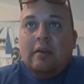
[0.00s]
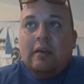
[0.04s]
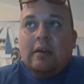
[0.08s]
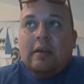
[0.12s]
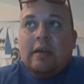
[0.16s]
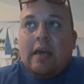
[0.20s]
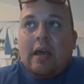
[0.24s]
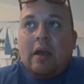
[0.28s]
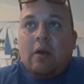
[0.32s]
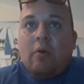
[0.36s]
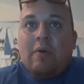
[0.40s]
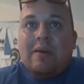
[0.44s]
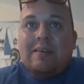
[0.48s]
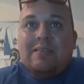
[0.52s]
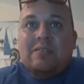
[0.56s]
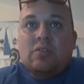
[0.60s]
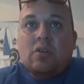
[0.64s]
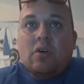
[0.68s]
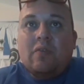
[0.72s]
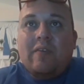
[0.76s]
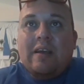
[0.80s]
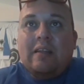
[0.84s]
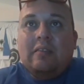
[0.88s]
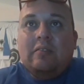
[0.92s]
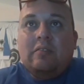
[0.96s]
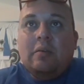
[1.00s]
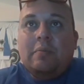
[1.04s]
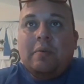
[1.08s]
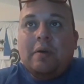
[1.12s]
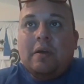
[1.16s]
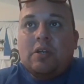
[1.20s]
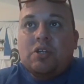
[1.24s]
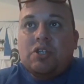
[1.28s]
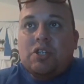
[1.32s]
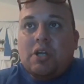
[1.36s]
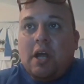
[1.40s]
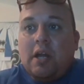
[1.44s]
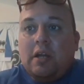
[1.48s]
che questo
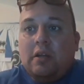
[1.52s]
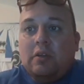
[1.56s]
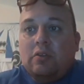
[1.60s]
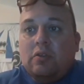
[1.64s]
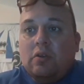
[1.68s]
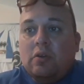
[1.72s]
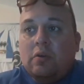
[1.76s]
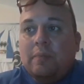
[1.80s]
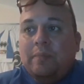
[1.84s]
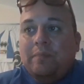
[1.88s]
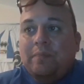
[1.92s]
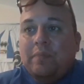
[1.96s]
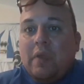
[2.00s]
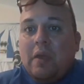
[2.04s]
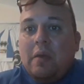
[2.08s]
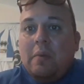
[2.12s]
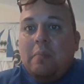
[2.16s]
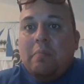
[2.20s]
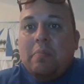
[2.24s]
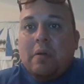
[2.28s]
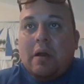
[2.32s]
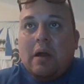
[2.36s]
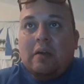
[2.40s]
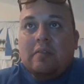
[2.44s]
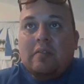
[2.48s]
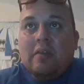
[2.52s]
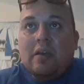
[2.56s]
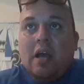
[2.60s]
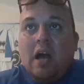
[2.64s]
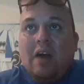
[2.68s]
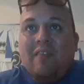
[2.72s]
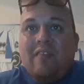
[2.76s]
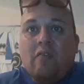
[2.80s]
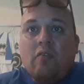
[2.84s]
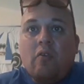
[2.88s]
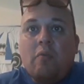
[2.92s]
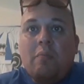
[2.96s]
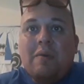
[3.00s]
20% in pratica
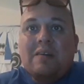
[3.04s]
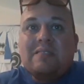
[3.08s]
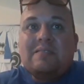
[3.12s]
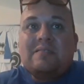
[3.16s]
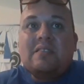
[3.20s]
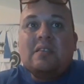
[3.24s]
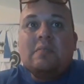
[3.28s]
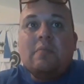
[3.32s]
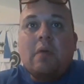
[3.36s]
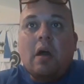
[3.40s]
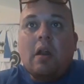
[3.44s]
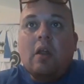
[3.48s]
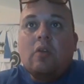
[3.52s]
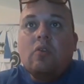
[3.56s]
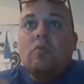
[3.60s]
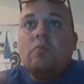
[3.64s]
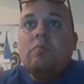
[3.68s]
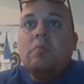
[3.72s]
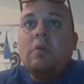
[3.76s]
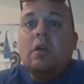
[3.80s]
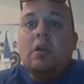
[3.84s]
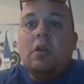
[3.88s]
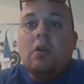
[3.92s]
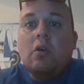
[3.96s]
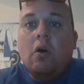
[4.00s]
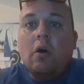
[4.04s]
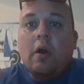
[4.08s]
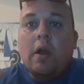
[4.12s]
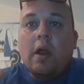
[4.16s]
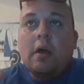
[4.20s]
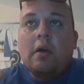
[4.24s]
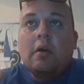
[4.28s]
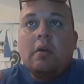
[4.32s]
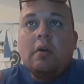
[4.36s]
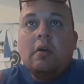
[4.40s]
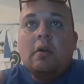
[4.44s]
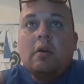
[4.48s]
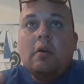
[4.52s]
aveva un massimale di un
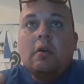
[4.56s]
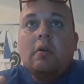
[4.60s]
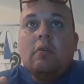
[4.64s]
milione.